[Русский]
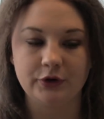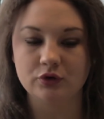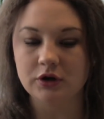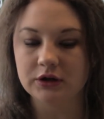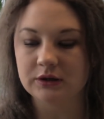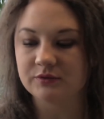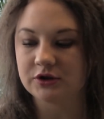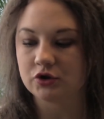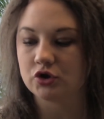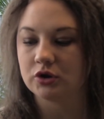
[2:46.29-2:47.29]
Не только там
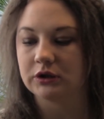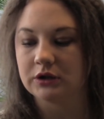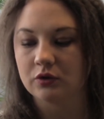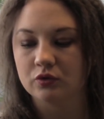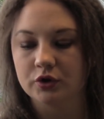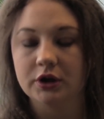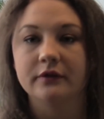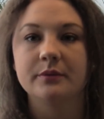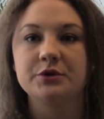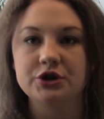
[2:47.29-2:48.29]
где-то что-то на кухне,
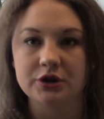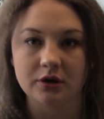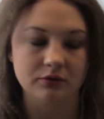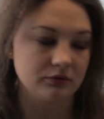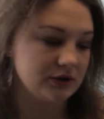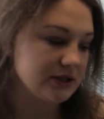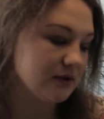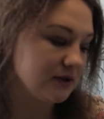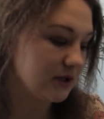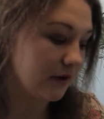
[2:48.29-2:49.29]
а вообще,
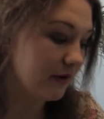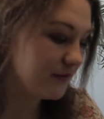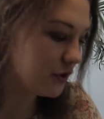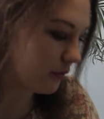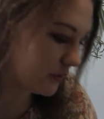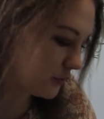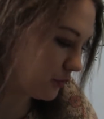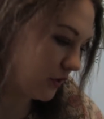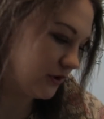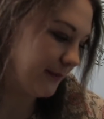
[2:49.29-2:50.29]
действительно, во всем
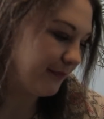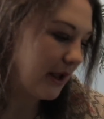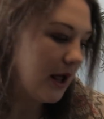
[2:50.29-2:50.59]
используем.